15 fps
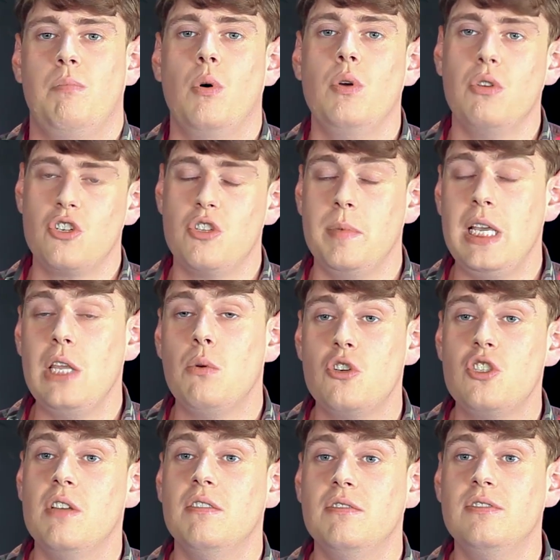понял, что мне
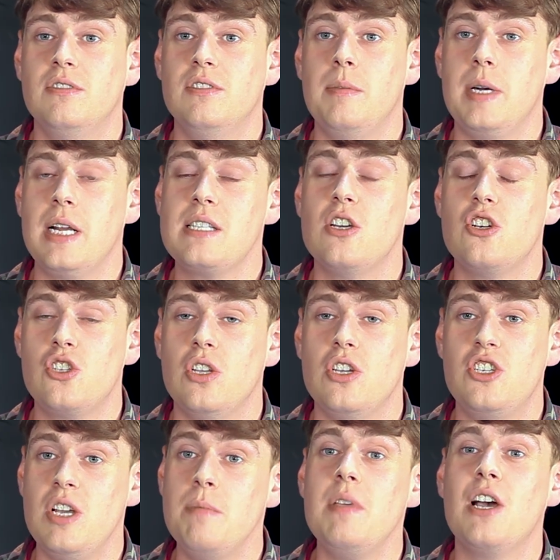нужно выбирать,
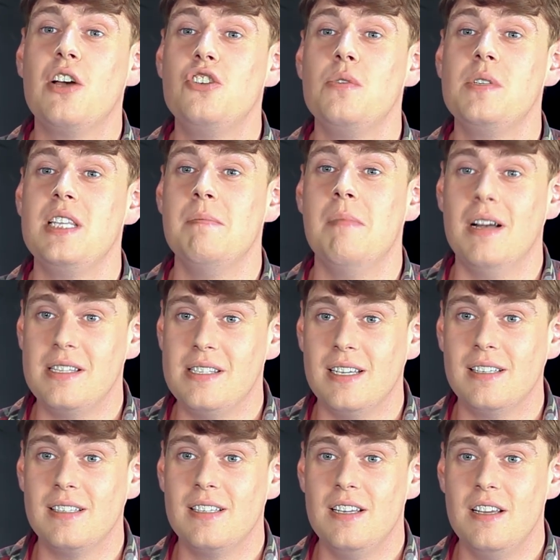чем я хочу
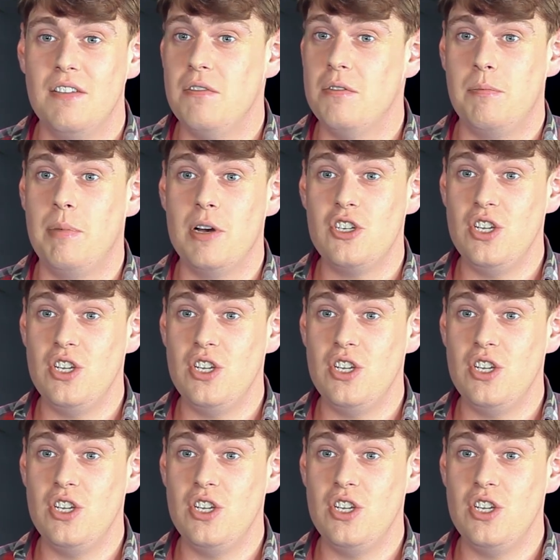заниматься по